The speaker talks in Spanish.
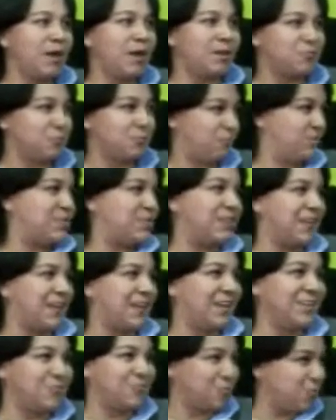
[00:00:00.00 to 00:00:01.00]
astrofísica,
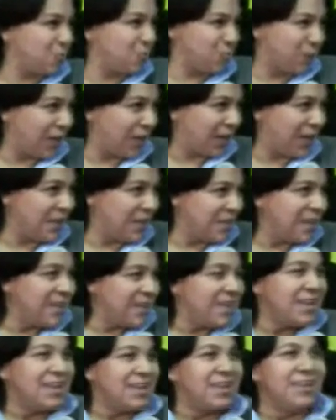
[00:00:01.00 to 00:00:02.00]
astronomía.
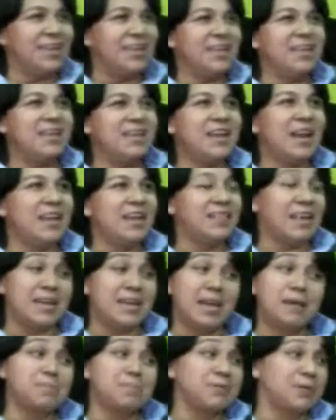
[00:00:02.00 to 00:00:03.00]
Y
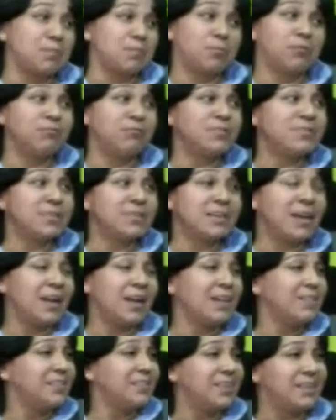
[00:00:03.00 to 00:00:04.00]
tenía que pasar por
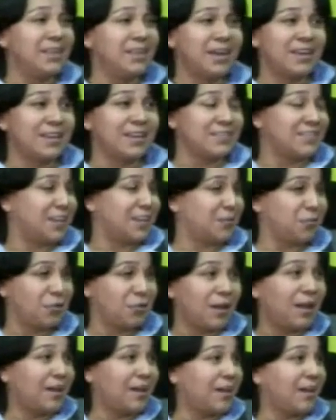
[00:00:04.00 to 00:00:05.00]
física, tenía que hacer
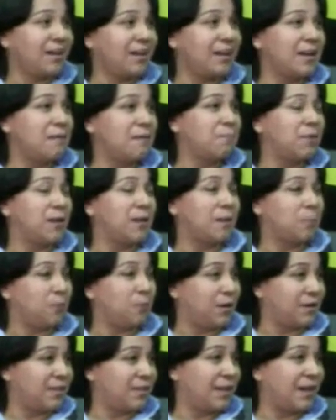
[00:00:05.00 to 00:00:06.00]
toda la carrera para
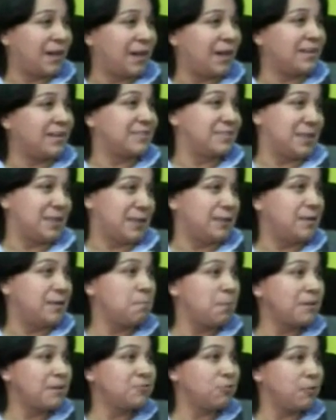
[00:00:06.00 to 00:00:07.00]
poder llegar al siguiente
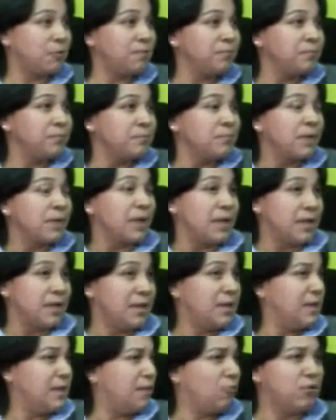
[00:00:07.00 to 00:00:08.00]
paso.
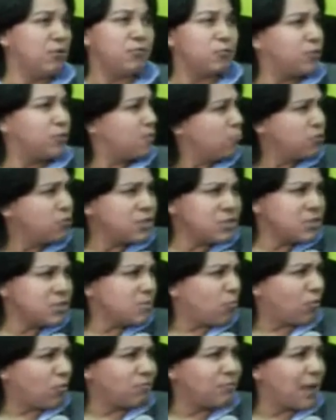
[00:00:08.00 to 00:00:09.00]
Y lo disfruté
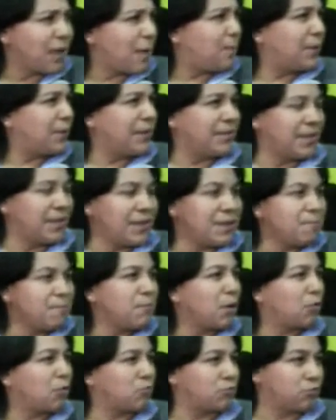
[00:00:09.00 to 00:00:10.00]
muchísimo. Aprendí,
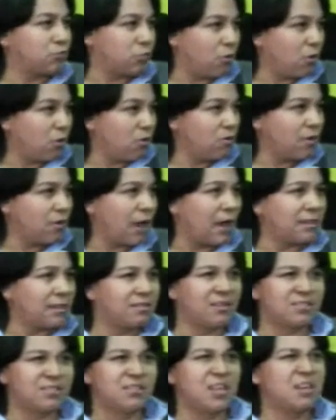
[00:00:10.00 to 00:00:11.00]
me costó. Al
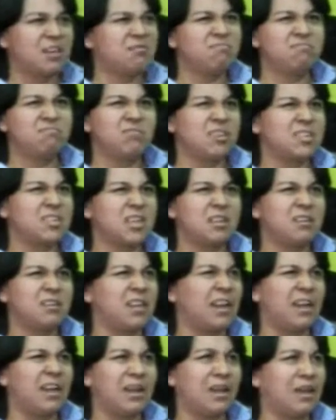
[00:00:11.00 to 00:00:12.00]
tercer, tercer
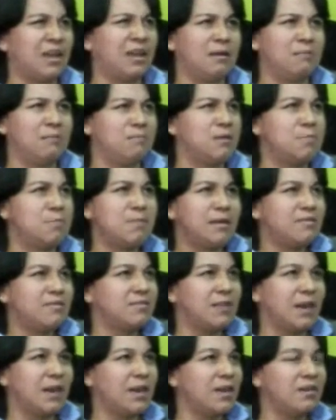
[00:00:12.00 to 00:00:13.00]
eh,
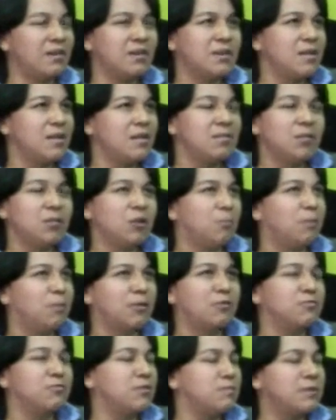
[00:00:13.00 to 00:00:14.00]
bimestre, digo,
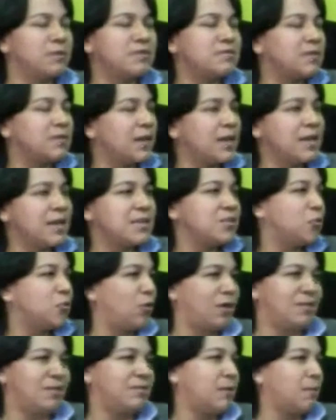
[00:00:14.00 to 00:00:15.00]
perdón, semestre, yo
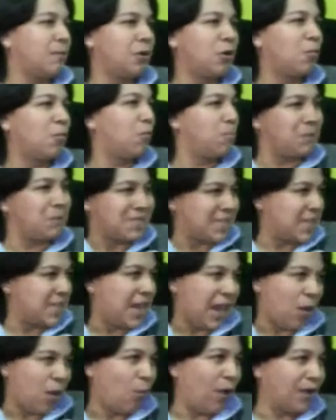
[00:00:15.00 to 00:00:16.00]
ya estaba como pez en
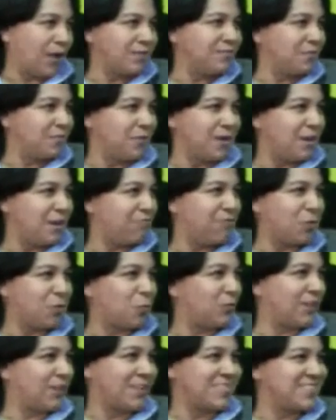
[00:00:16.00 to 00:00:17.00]
el agua, en la
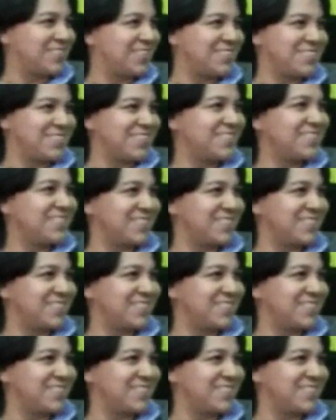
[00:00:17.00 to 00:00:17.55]
Facultad de Ciencias.